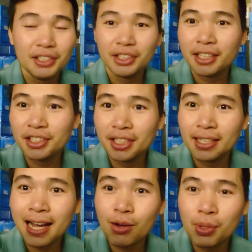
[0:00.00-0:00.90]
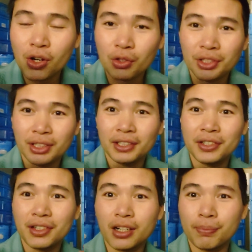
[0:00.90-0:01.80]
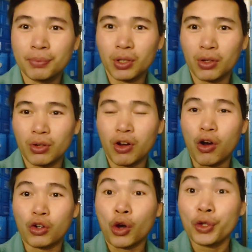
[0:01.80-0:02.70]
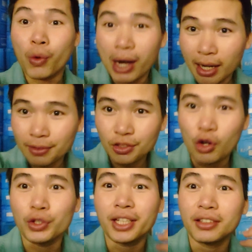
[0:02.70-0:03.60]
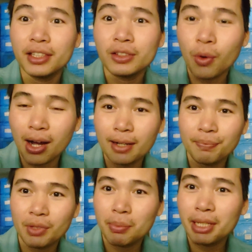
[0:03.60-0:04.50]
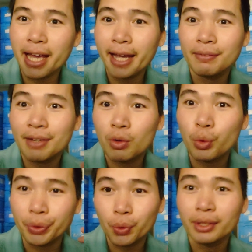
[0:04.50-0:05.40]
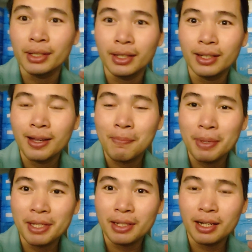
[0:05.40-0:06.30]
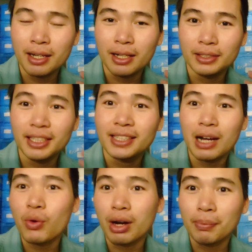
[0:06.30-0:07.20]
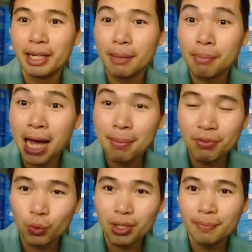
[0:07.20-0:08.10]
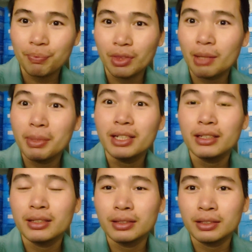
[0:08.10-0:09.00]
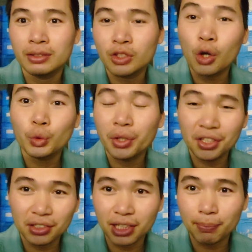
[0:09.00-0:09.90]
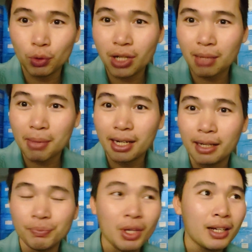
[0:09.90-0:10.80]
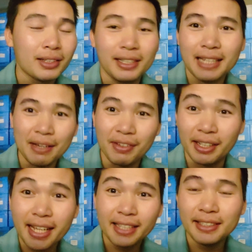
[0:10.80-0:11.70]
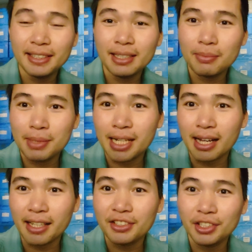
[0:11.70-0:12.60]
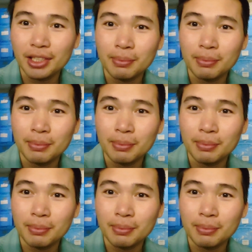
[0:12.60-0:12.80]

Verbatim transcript: Và những anh chị nào mà có những cái trường hợp nó khó nói quá, khó nhắn tin quá, thì mình hẹn vào cuối tuần, mình dành ra khoảng mười lăm đến hai mươi phút á, thì mình trò chuyện trực tiếp luôn các bạn ạ. Thì cái vấn đề gì á, mà các anh